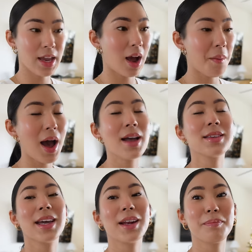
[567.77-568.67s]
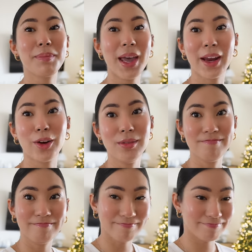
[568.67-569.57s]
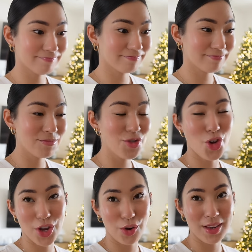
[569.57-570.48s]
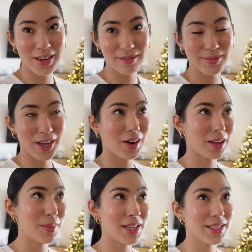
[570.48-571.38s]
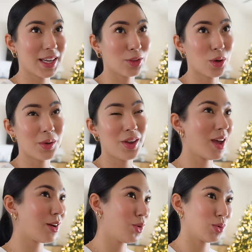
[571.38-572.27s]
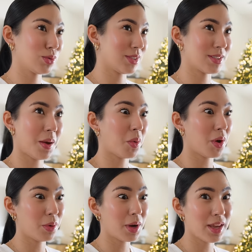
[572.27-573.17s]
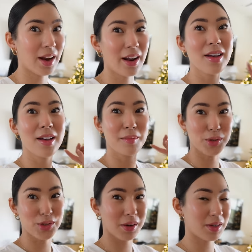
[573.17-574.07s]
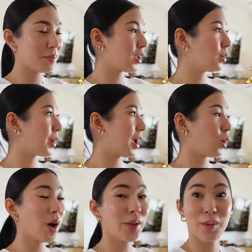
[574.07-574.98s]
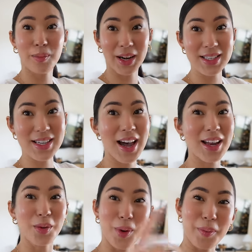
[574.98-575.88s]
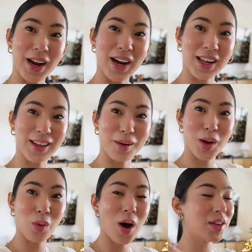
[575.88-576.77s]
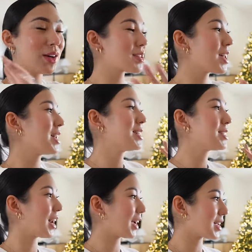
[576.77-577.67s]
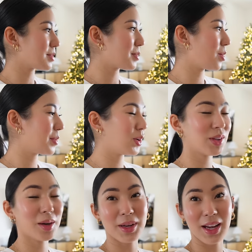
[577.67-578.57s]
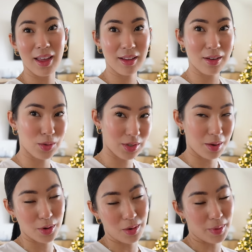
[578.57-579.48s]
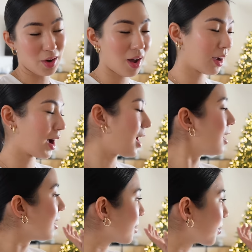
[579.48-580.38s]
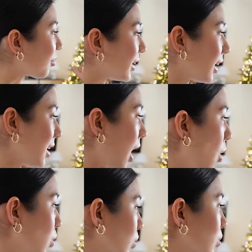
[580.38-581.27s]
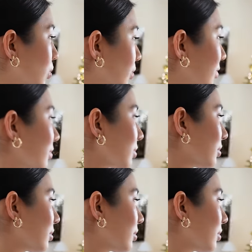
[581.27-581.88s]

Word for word: llegaba ayer, pero no llegó ayer y ahora me dice que todavía no se sabe cuándo va a llegar. Pero ya había pedido pues el cuadro para allá, no puedo esperar a mis cuadros y ya la casa más o menos terminada, o sea, por lo menos acá me faltaría un,